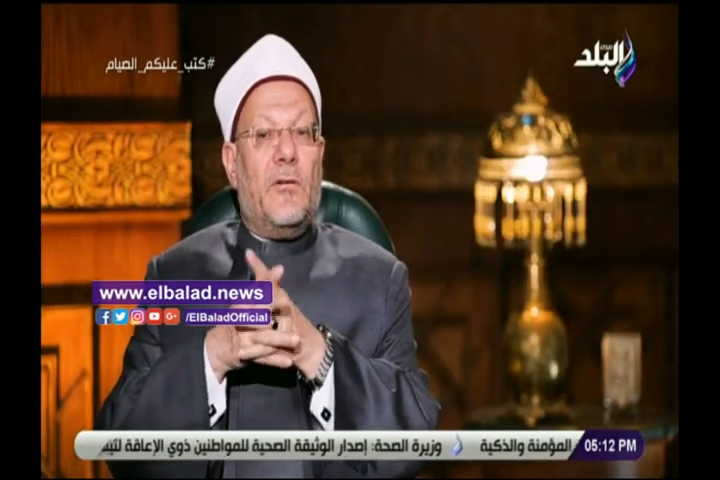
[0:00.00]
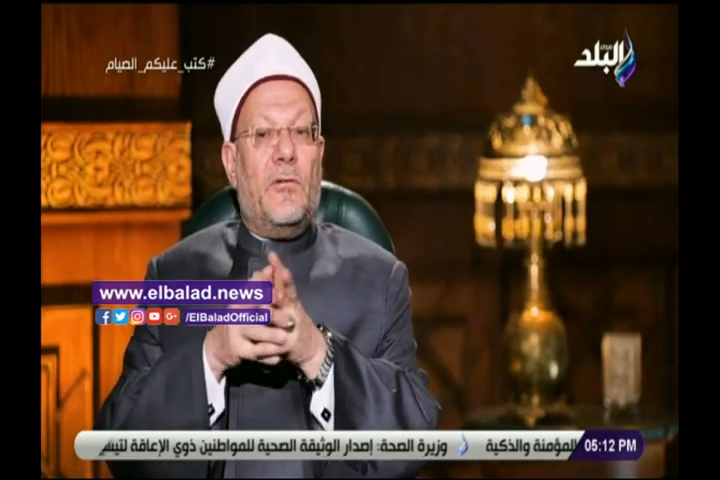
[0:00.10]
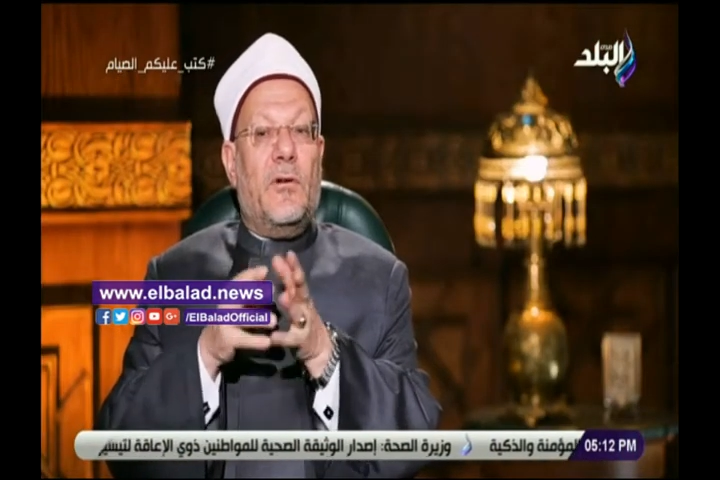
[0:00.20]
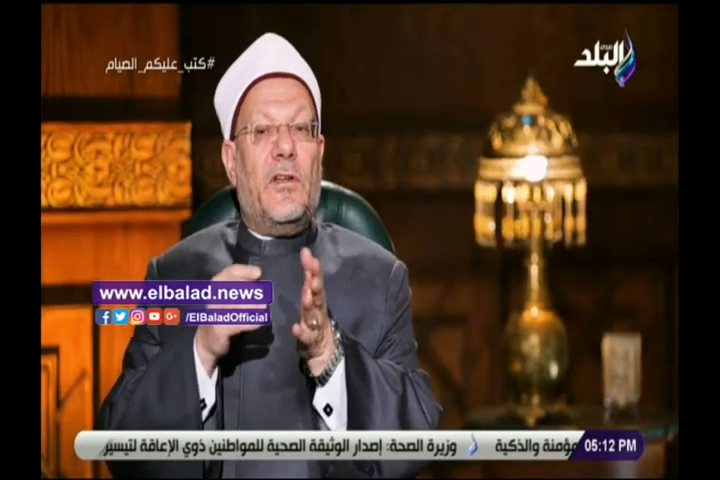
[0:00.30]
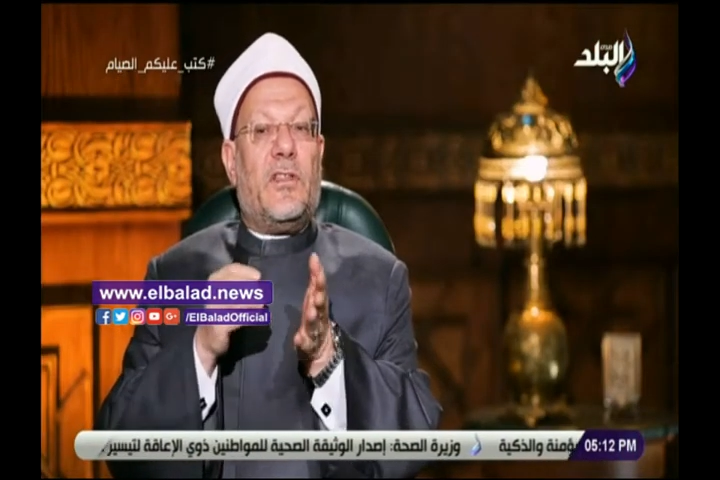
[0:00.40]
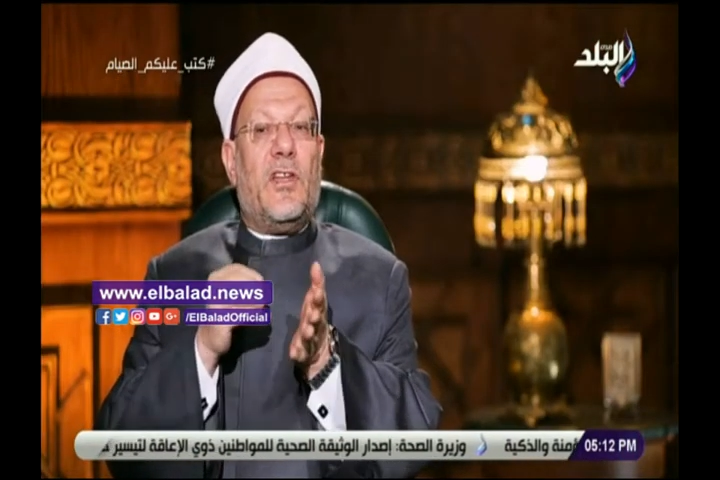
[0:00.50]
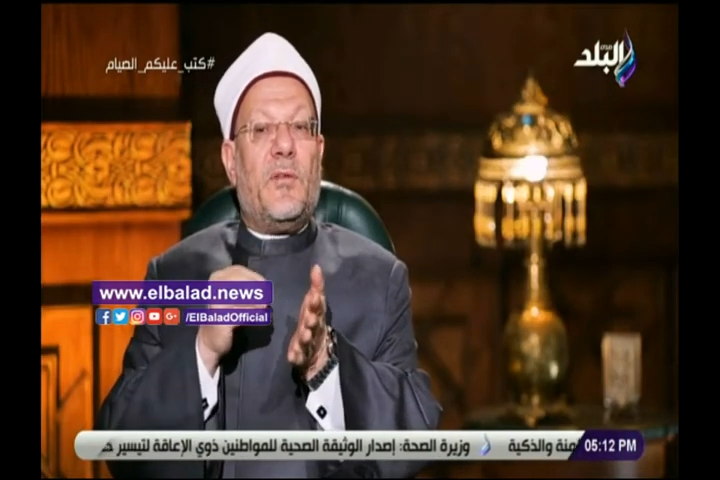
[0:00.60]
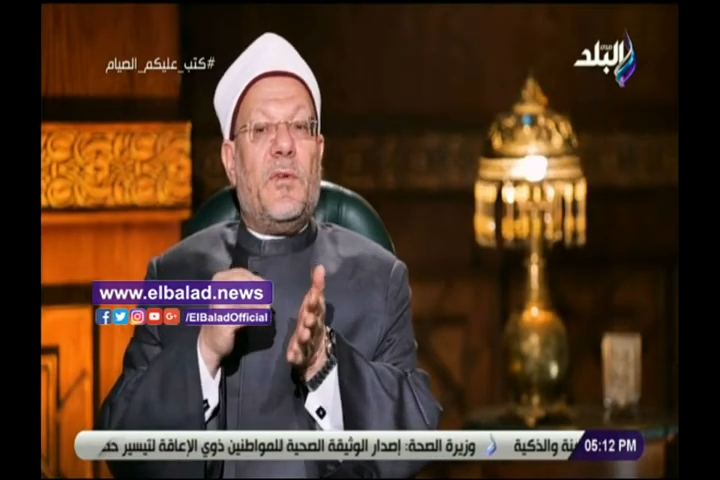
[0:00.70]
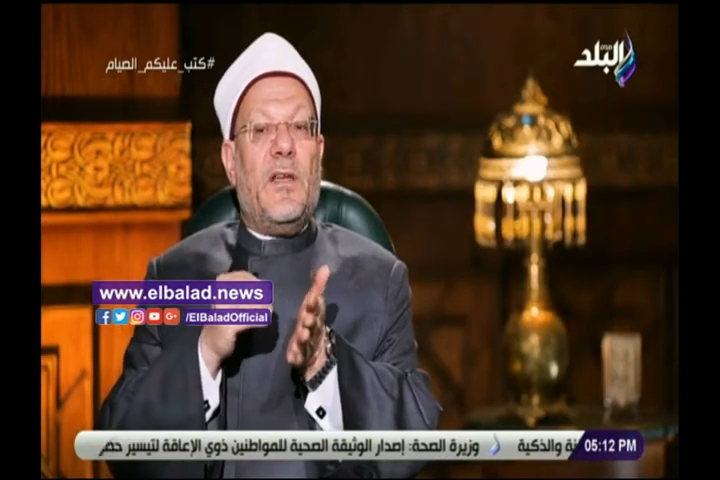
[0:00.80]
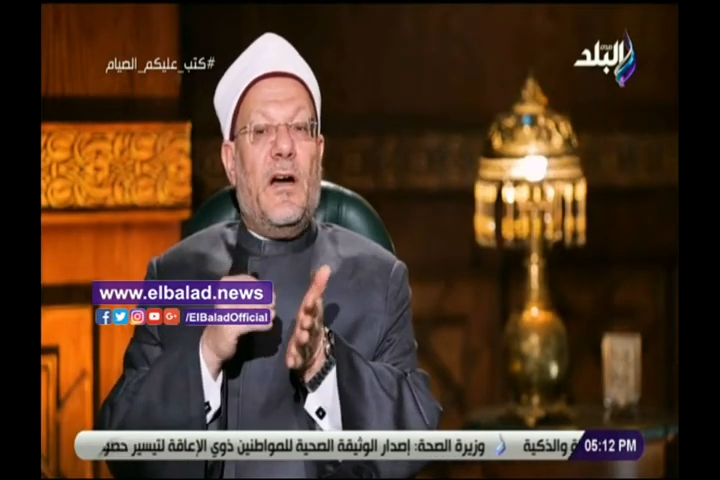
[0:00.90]

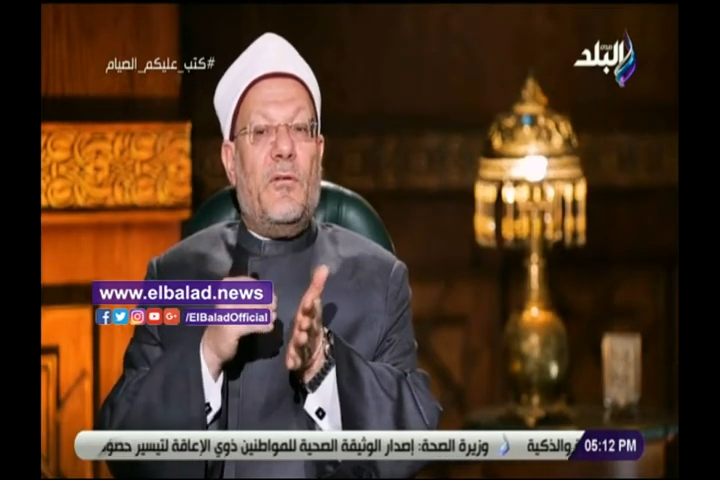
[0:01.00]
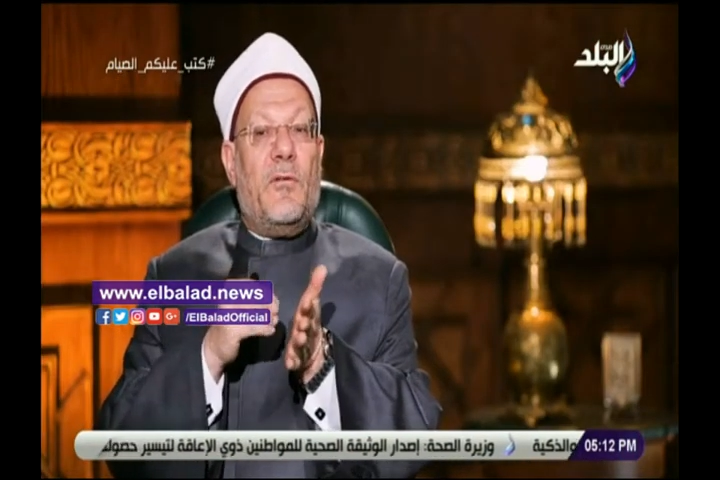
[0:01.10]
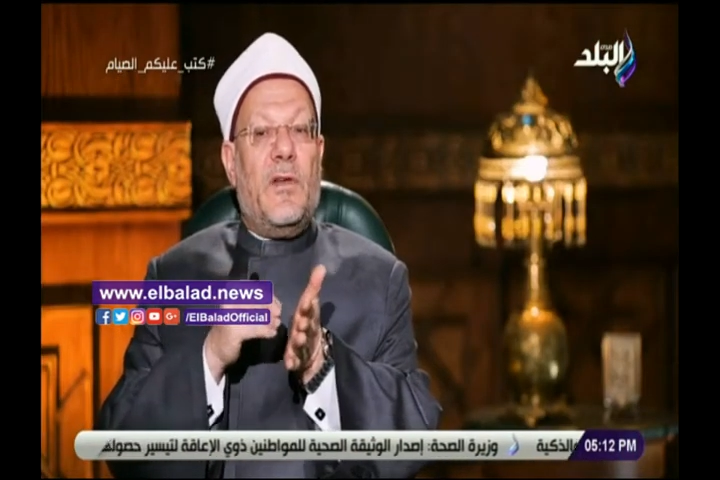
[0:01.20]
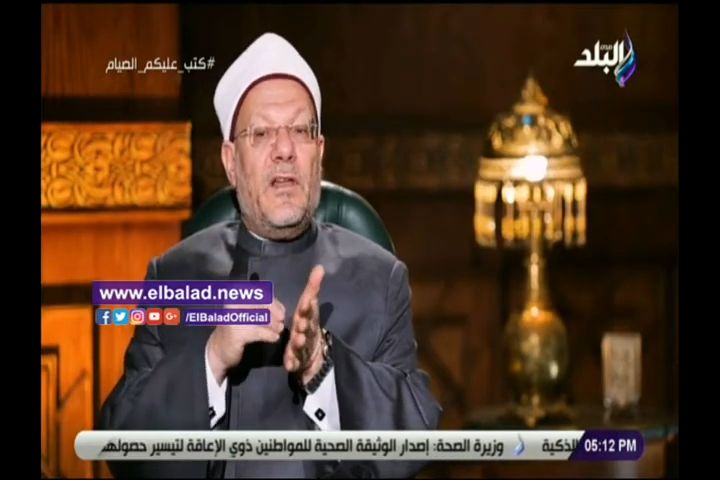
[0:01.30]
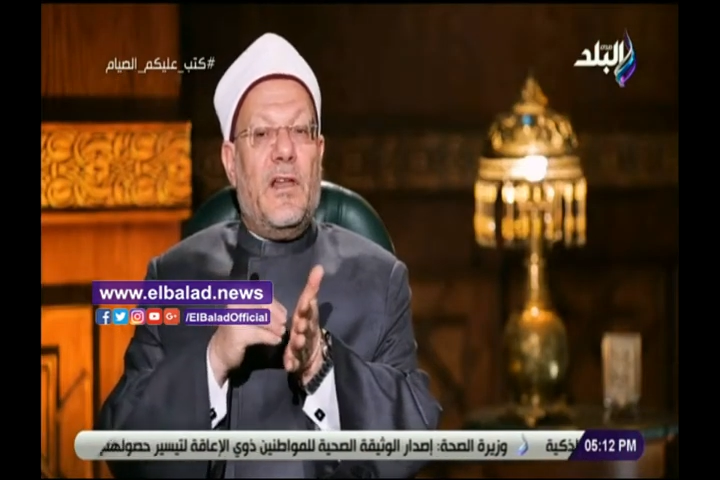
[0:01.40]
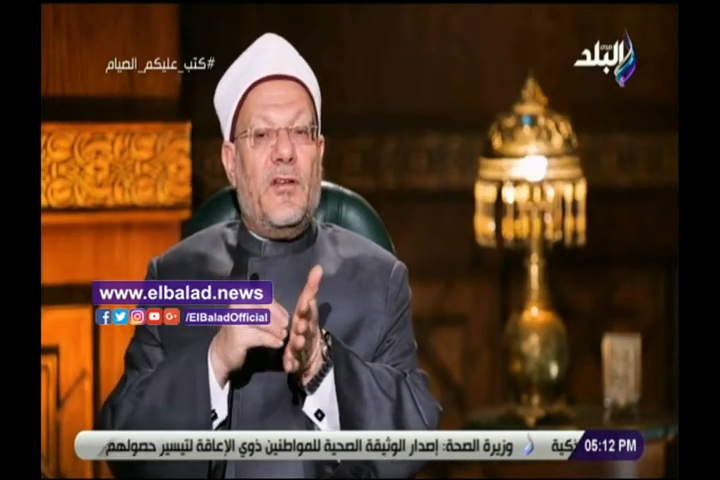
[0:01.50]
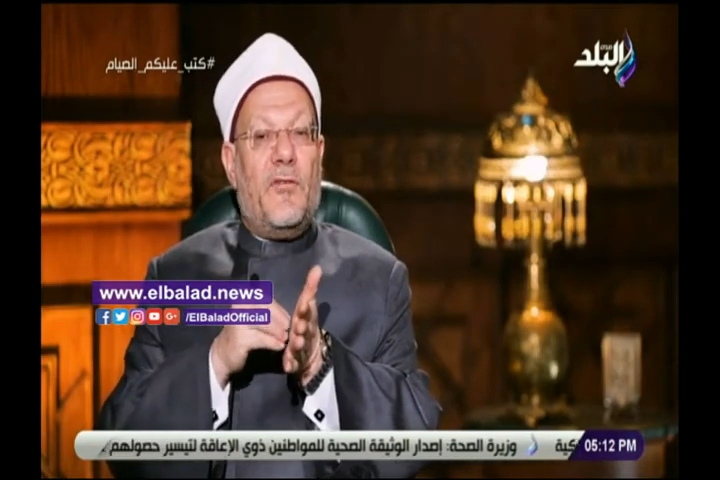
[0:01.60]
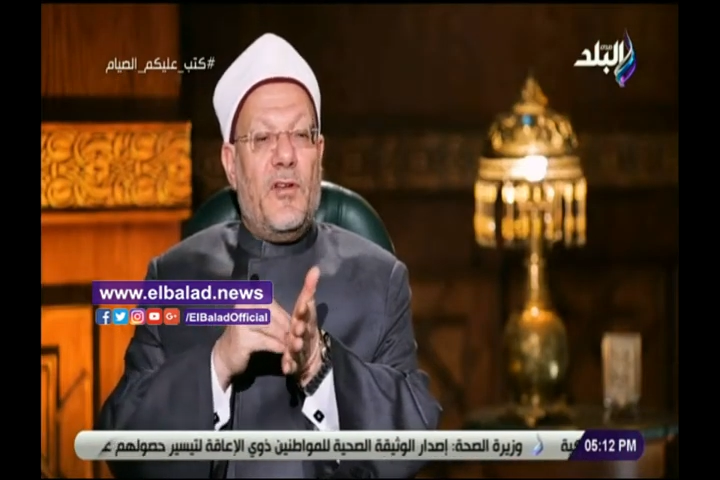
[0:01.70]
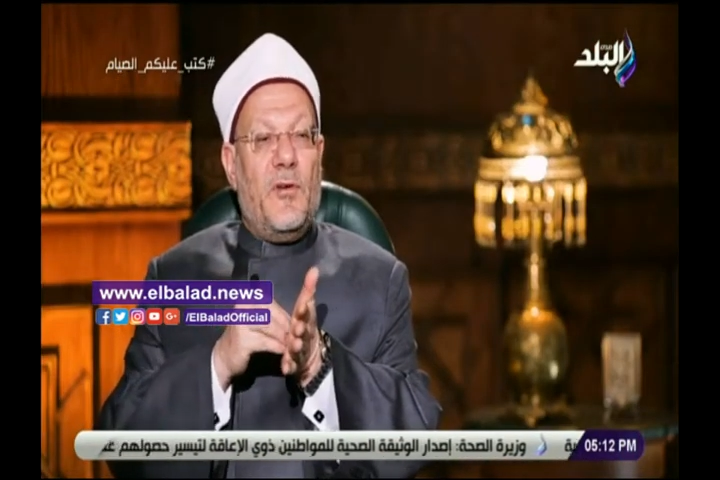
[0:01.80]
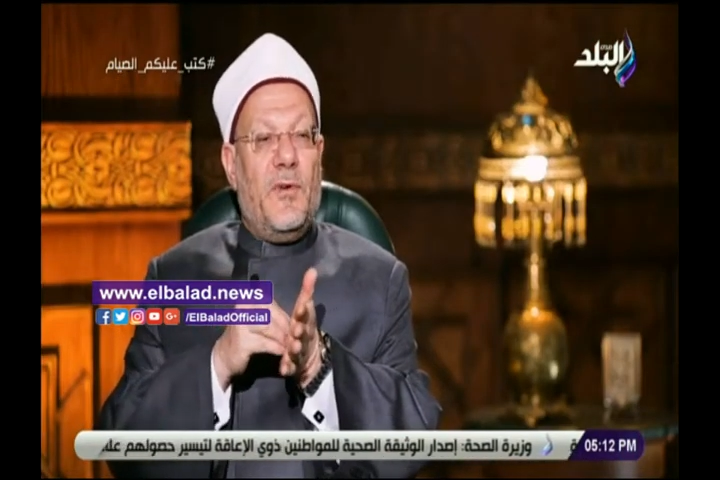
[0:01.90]
وترمي اول
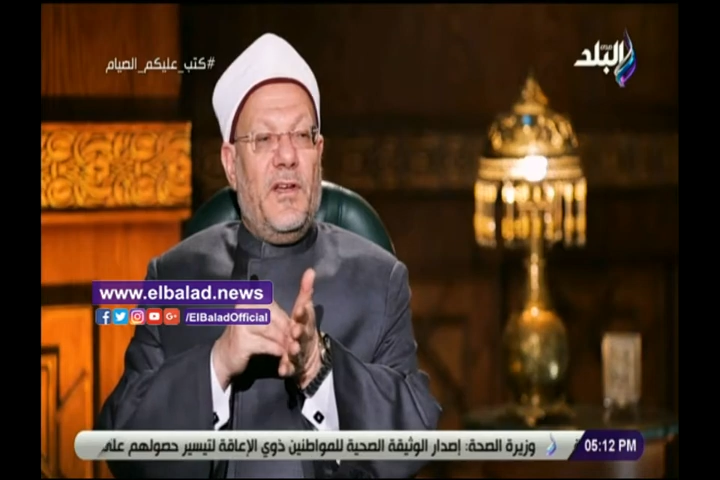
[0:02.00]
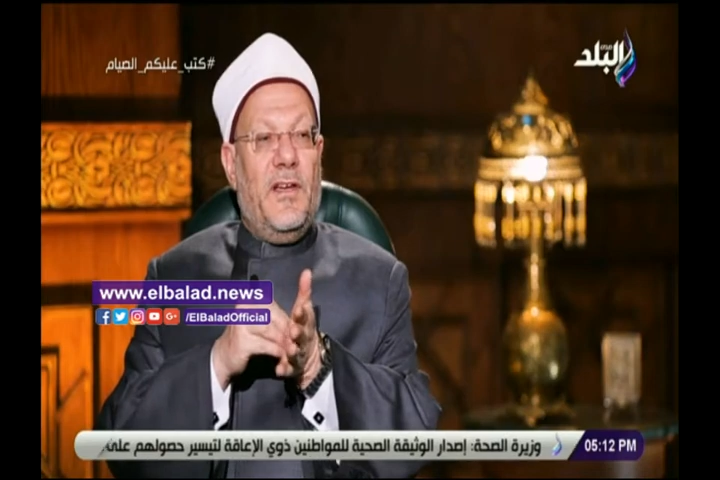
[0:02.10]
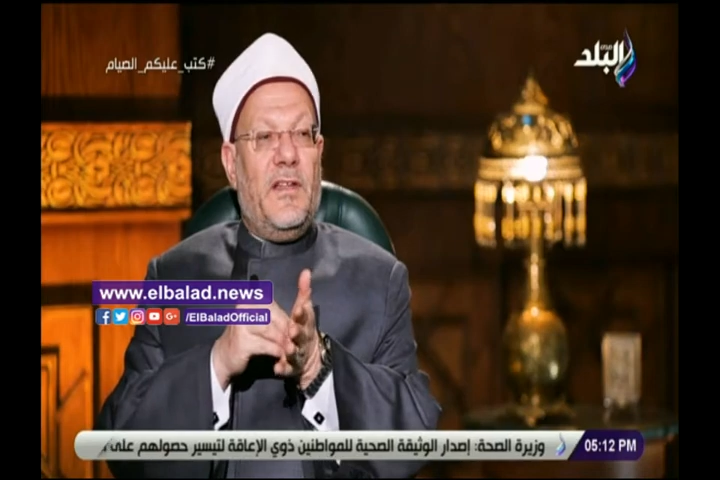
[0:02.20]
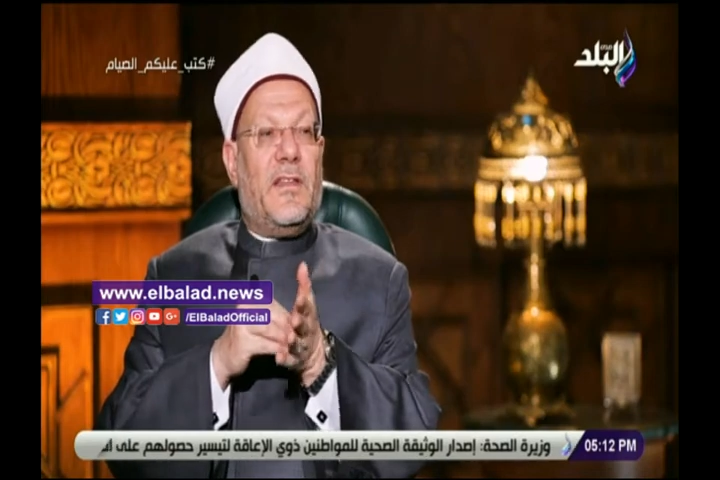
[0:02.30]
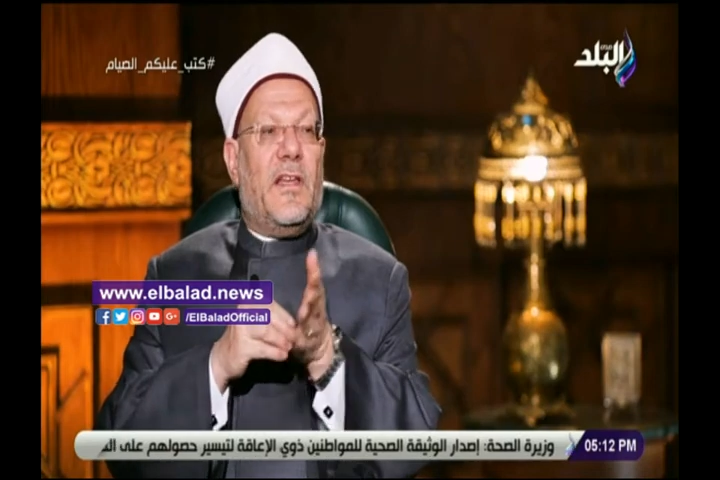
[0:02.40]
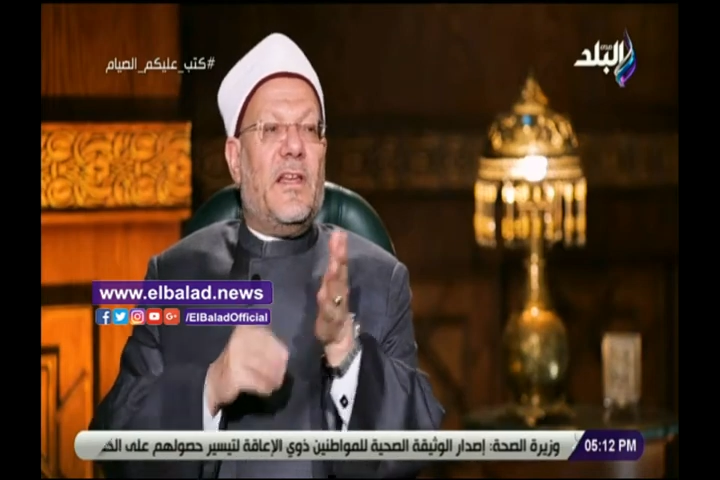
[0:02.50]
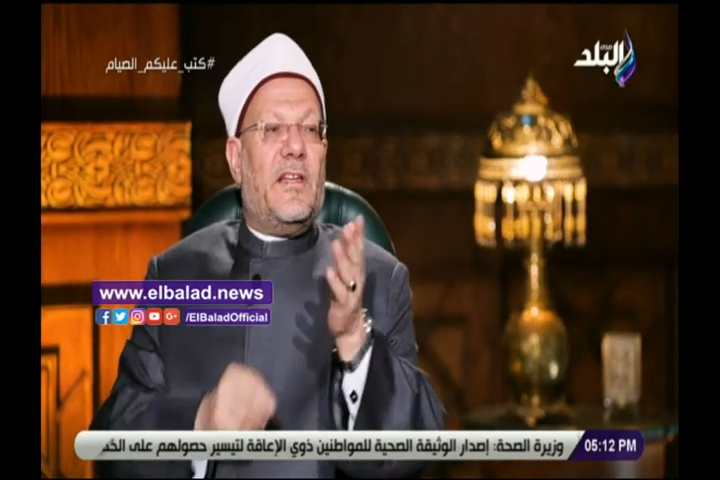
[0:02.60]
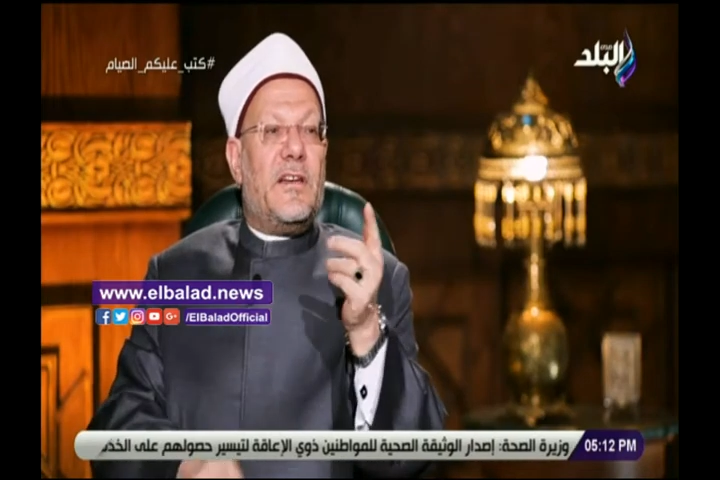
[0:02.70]
في يوم العيد آه،